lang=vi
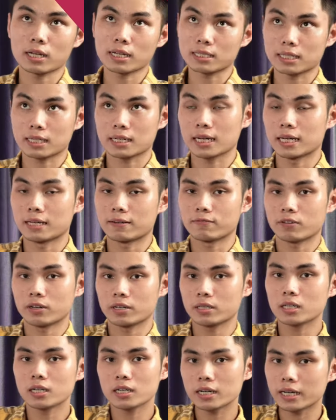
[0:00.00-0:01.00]
ta sẽ đến
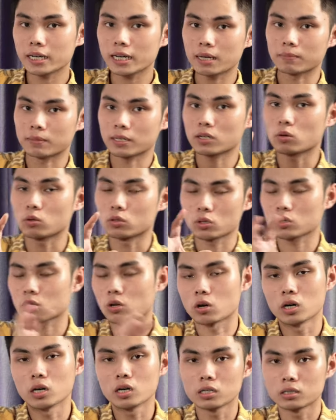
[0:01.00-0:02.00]
với những cái điểm thay đổi nhỏ
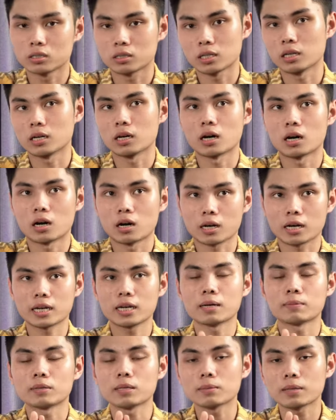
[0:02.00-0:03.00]
nhỏ hơn thì uh, cái
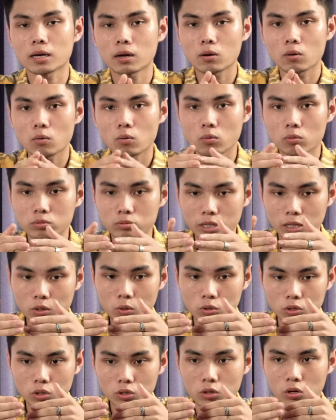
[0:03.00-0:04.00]
điểm tiếp theo thay
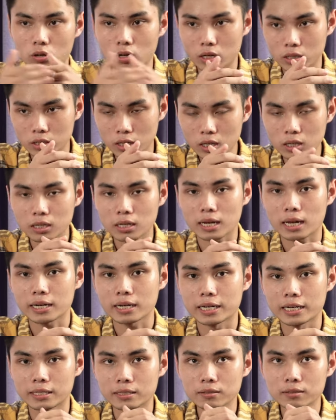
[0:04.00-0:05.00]
đổi nhỏ nhỏ nhất là
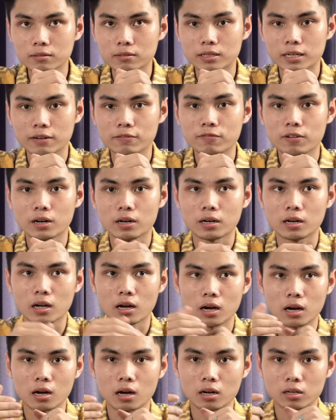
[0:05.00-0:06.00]
đến từ cái phần
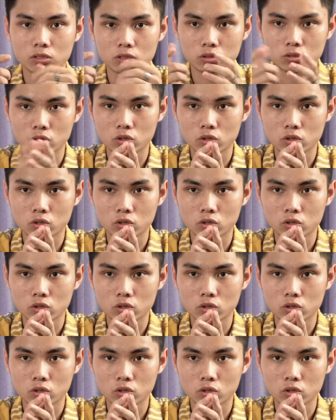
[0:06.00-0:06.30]
uh,